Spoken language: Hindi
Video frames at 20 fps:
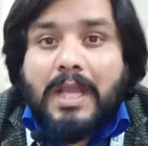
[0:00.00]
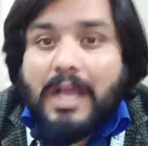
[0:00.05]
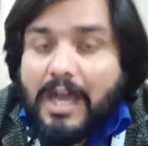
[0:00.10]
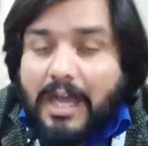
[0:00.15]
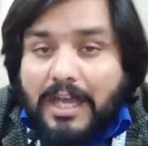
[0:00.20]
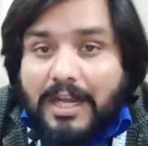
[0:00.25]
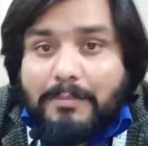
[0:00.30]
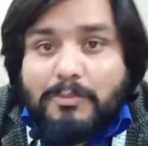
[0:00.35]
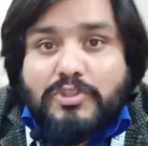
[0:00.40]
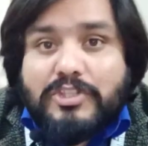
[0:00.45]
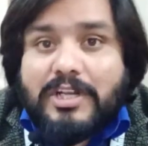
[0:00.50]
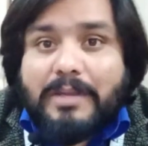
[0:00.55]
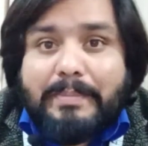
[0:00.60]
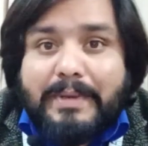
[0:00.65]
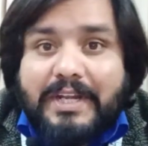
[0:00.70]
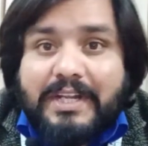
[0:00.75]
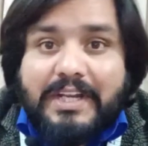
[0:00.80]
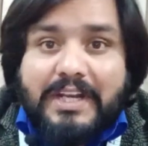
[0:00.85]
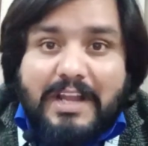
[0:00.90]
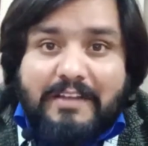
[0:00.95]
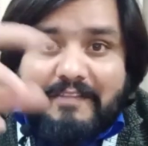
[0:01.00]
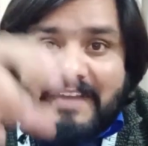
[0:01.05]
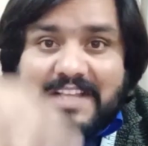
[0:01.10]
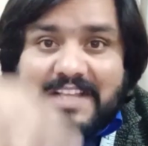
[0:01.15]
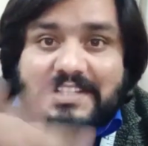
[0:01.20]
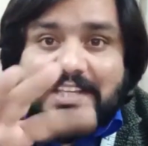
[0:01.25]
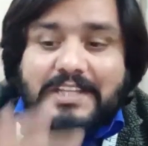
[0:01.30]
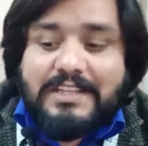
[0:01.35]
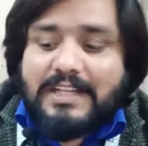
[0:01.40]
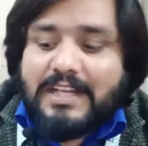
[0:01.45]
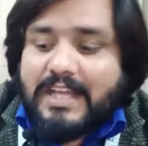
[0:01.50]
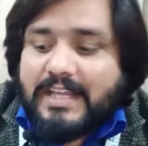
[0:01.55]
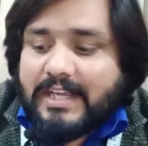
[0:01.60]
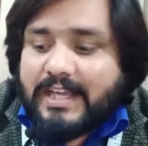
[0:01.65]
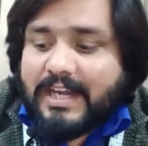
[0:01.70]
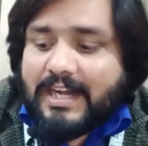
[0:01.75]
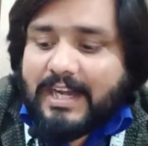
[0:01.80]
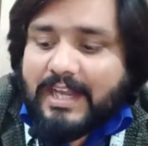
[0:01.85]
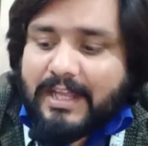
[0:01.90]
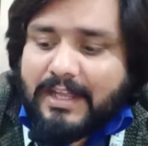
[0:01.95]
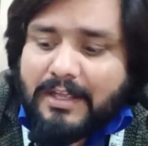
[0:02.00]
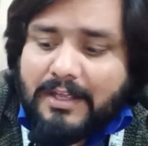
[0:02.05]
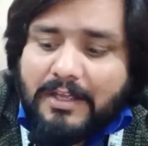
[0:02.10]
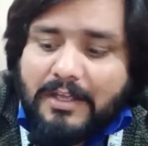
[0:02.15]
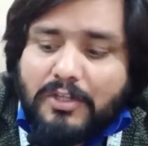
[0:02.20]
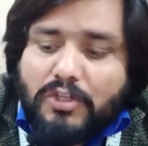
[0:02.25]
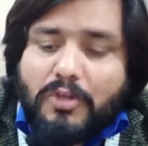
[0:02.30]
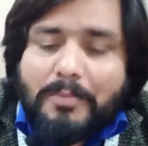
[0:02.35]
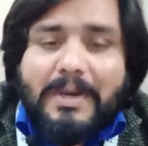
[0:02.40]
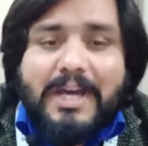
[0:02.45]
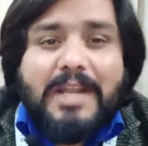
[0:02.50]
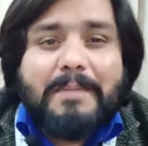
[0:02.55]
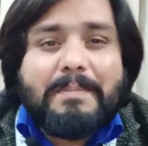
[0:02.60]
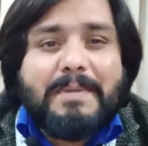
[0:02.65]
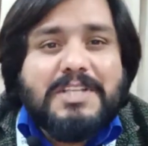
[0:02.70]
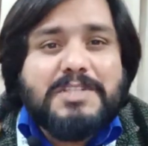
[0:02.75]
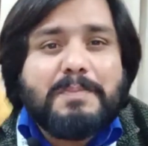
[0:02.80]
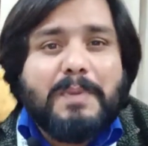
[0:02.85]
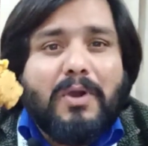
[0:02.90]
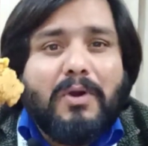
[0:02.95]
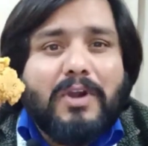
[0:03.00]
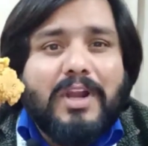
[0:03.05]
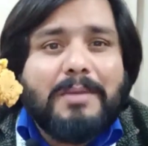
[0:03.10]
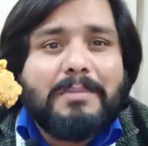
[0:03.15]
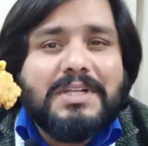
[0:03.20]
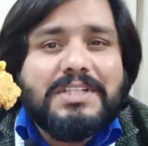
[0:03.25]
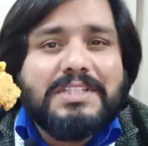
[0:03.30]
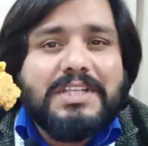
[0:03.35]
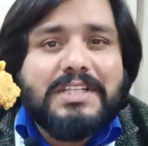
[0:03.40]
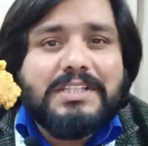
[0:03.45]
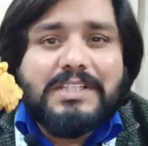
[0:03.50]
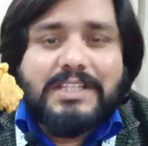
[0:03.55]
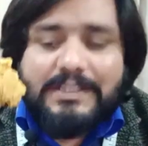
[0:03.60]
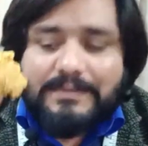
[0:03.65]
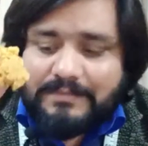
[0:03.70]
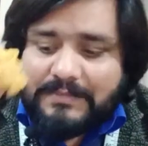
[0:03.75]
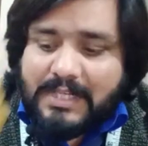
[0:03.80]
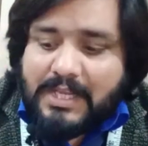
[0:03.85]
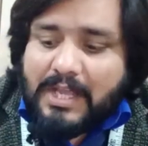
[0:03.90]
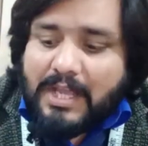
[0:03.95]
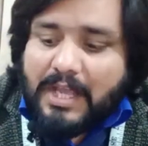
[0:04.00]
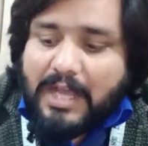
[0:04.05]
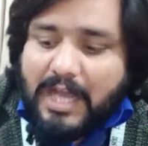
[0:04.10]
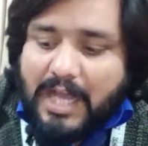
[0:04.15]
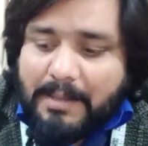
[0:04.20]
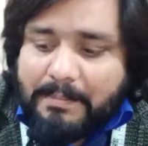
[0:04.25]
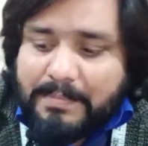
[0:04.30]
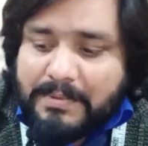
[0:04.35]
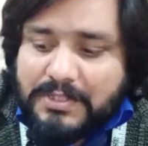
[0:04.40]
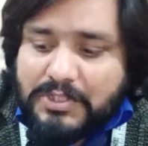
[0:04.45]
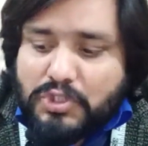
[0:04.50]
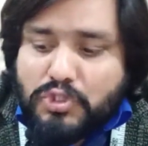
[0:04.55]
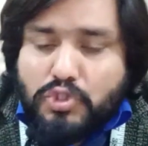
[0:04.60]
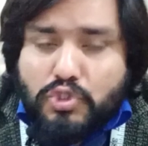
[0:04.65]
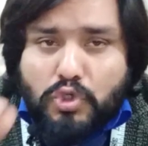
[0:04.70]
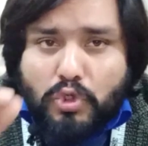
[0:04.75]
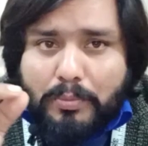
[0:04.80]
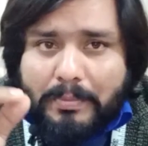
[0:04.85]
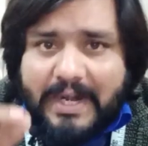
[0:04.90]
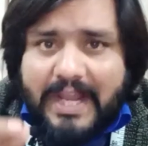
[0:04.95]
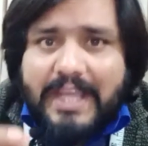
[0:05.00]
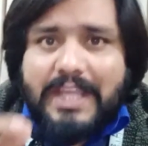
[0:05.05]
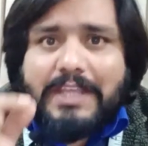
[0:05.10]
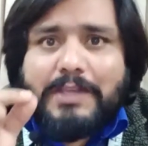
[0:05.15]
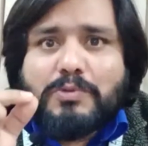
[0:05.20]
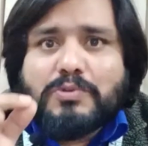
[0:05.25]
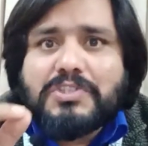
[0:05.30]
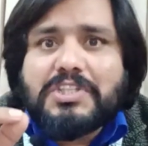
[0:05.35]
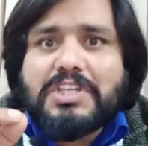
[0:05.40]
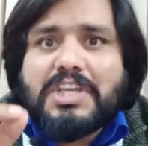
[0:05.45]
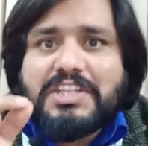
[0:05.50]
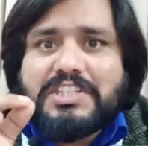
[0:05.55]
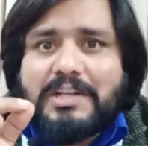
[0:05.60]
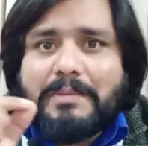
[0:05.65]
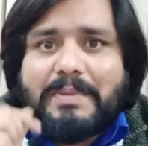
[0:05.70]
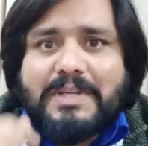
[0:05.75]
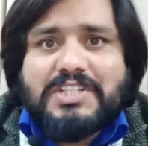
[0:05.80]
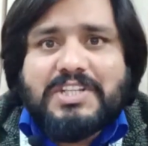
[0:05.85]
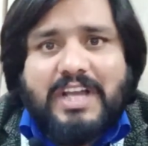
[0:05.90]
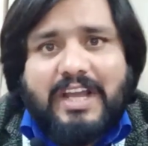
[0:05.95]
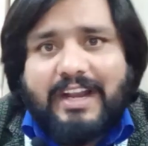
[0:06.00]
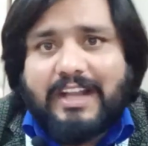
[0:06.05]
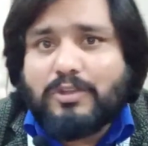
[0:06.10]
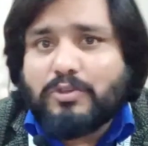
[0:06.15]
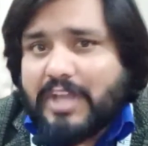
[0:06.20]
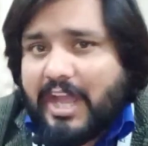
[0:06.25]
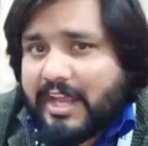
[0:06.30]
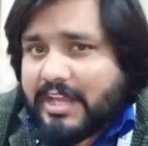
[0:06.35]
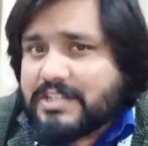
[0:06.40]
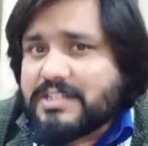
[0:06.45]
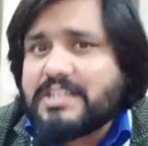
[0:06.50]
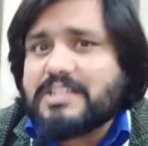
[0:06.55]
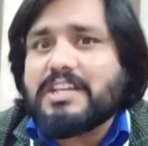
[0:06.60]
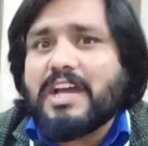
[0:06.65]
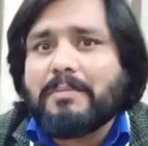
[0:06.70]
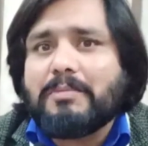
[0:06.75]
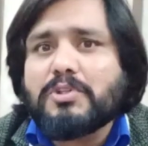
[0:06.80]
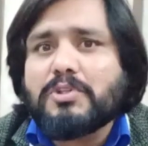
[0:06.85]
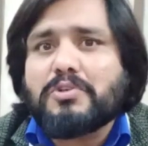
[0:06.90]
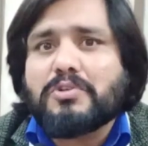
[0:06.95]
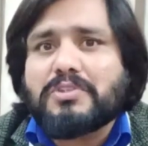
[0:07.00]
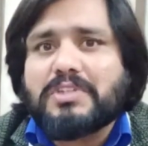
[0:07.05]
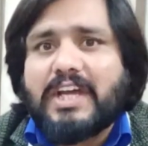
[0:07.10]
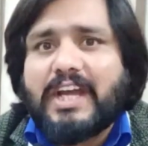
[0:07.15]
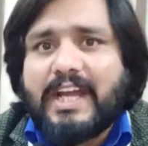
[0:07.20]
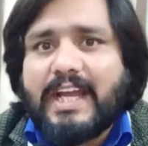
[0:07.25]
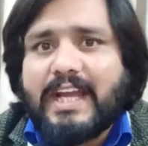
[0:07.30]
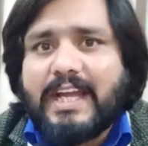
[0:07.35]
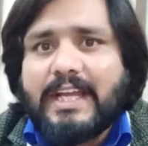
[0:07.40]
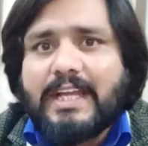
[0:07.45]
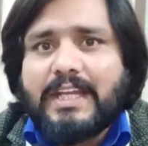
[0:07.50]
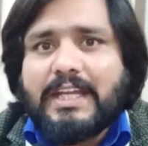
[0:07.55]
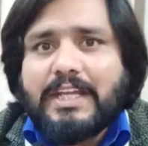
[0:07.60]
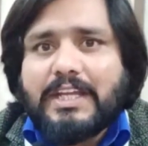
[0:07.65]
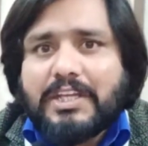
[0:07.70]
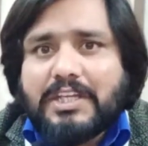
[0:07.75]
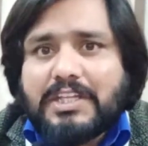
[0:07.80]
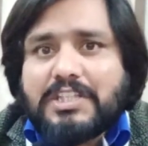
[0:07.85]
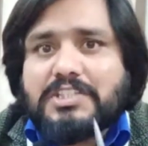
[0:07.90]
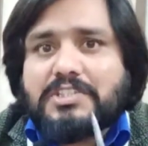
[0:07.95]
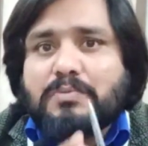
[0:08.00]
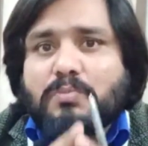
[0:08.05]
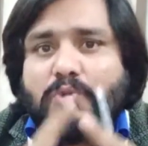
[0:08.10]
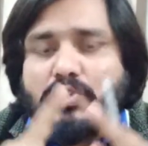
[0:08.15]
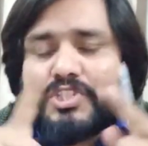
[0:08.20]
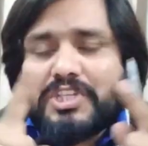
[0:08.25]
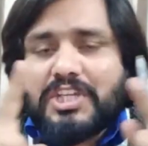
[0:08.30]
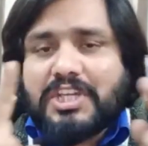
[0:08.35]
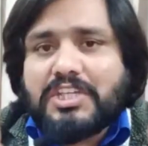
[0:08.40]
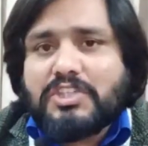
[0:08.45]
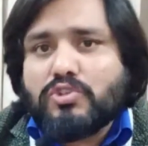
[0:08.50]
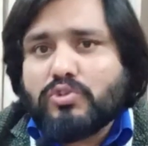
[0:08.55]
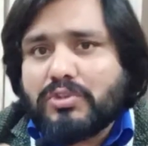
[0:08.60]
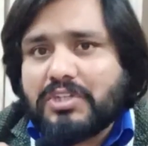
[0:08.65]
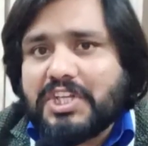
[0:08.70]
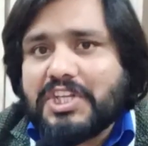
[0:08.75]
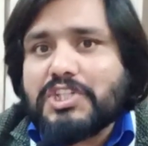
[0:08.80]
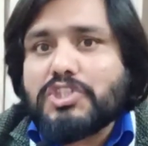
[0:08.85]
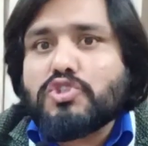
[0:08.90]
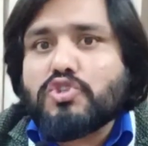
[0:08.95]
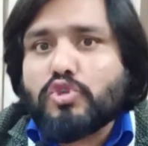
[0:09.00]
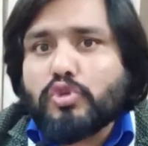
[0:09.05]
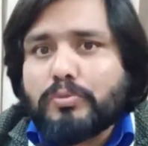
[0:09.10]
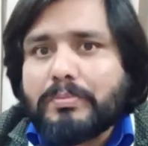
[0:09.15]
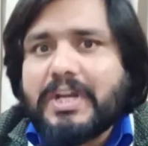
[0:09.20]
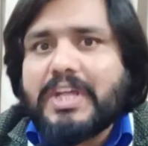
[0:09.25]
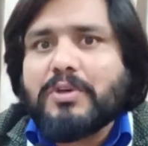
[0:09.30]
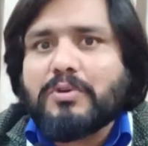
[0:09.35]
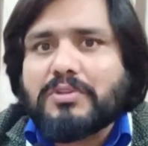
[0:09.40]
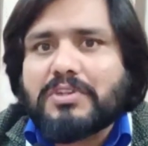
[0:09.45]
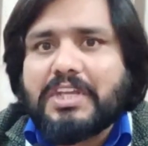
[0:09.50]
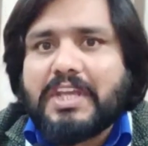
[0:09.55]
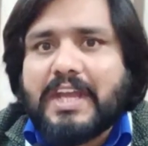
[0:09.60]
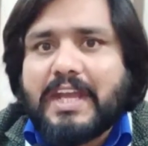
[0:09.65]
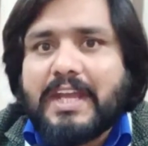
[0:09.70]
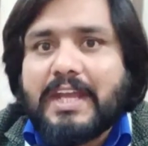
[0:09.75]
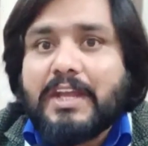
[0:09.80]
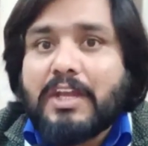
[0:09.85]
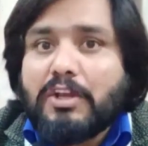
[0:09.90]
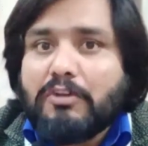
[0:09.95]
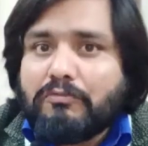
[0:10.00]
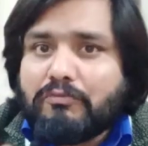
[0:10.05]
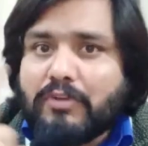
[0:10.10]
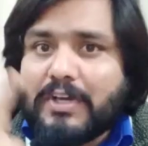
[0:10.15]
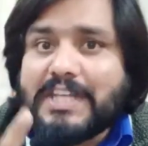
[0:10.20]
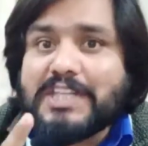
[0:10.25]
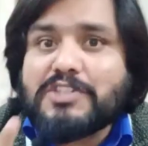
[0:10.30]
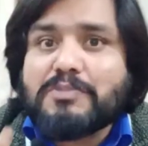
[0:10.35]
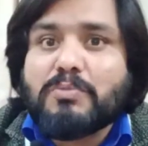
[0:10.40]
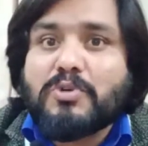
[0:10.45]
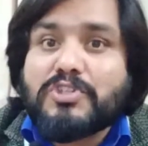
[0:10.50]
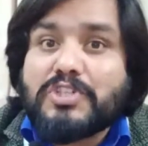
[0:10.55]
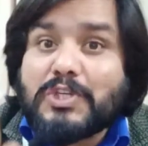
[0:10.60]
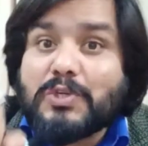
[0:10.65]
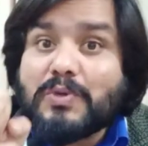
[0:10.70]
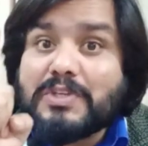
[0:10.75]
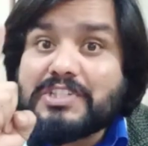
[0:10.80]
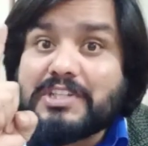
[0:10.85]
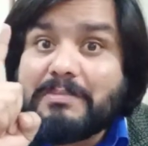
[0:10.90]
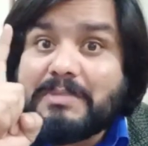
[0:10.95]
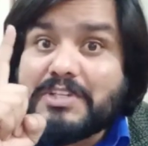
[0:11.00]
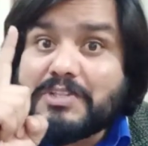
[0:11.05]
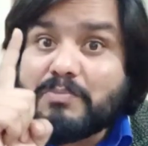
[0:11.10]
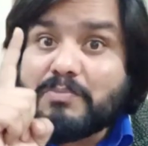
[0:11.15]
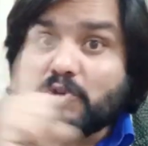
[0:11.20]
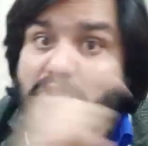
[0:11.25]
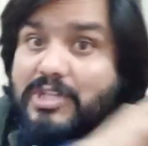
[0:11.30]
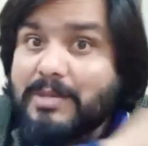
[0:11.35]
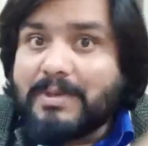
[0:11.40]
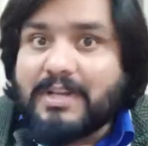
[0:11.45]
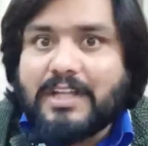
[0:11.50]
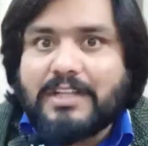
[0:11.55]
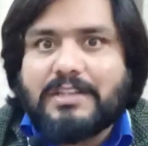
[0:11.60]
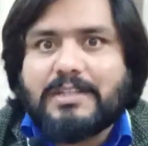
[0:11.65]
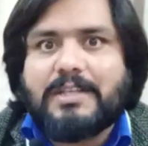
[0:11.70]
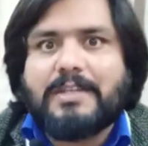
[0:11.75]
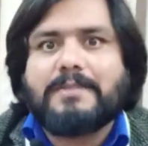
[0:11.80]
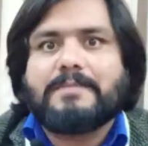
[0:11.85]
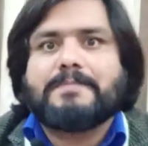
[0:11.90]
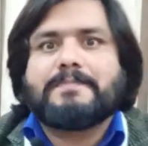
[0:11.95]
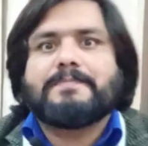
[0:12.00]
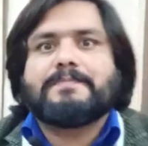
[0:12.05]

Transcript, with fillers: अगर हम उसे लपेटे ना वैसे ही तलाई कर ले तो हमारे पास पकौड़ा बन जाता है अब चूमड़े ही उसकी असल पहचान है तो यहीं से साबित होता है कि समोसे की जो तीन चूमड़े होती हैं वही समोसे को असल में समोसा बनाती है